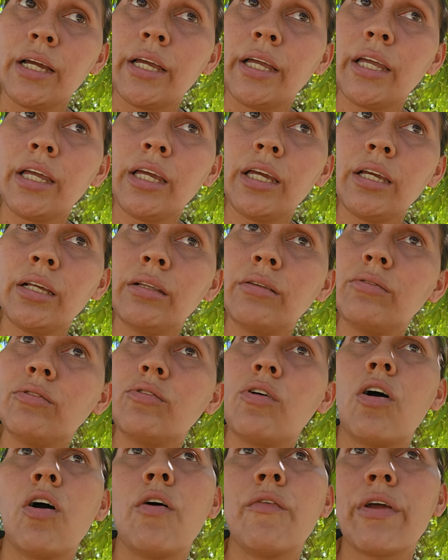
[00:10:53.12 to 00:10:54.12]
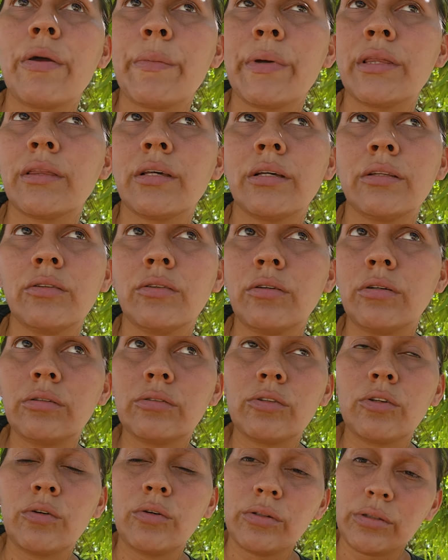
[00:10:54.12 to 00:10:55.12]
y no obviamente no
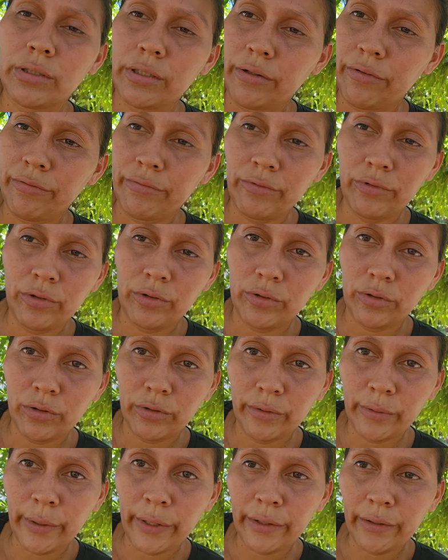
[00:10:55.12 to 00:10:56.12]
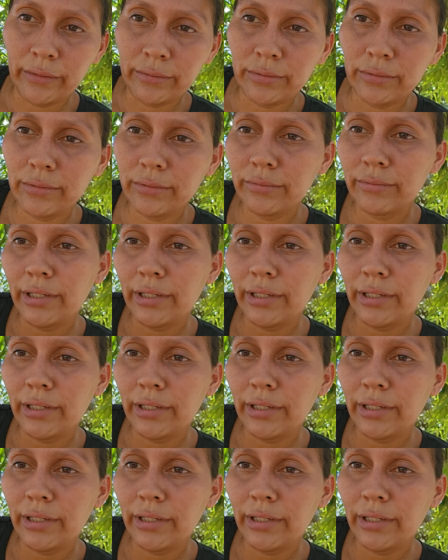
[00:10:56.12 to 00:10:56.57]
todos no todos es